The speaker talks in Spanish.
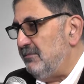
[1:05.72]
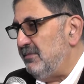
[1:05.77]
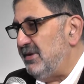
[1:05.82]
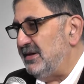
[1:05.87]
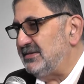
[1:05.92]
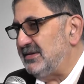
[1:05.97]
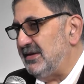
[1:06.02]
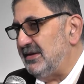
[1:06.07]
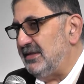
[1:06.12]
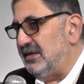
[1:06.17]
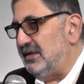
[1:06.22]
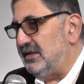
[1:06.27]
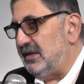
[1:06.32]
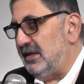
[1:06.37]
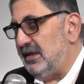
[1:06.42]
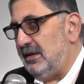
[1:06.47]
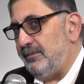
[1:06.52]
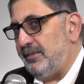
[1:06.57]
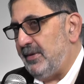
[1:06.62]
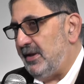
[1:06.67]
va a ser de
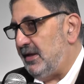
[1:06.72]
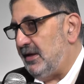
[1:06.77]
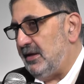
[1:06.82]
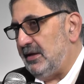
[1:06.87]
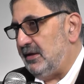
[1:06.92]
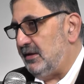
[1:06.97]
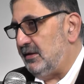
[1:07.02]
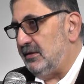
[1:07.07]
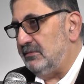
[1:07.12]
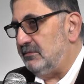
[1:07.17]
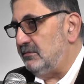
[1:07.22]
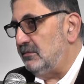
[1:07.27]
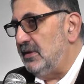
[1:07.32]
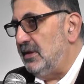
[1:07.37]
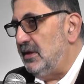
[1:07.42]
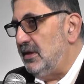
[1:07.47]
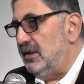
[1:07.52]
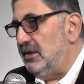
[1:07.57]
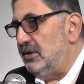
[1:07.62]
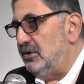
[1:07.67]
interés para
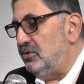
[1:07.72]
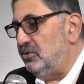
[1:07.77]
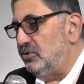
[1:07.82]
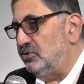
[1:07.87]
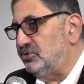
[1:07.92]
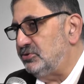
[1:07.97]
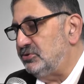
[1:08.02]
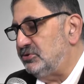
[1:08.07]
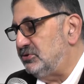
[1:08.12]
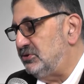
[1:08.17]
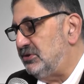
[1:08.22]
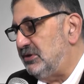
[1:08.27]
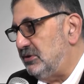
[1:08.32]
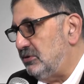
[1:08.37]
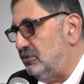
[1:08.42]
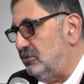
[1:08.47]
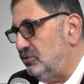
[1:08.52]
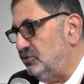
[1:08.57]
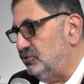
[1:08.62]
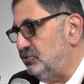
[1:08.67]
los
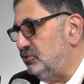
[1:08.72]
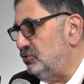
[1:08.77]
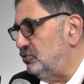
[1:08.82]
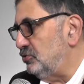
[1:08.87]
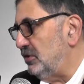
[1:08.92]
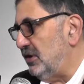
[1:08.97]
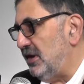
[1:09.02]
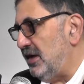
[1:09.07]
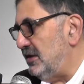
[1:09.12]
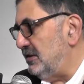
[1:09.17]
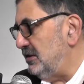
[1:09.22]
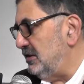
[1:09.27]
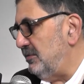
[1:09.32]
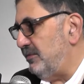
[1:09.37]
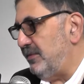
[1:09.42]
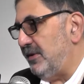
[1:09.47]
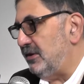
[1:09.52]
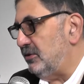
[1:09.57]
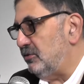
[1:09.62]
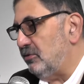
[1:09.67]
chicos, los grandes,
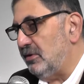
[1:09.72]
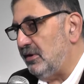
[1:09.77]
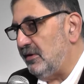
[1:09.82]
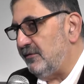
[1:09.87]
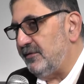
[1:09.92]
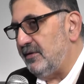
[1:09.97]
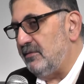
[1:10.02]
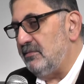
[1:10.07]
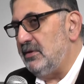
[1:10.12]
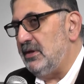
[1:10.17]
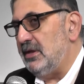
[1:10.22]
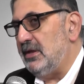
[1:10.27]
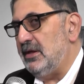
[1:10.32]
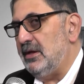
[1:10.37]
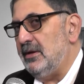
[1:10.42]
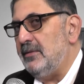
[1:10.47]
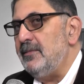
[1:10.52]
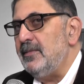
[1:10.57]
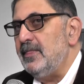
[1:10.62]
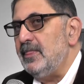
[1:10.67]
para toda la
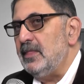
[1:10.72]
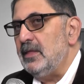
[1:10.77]
familia,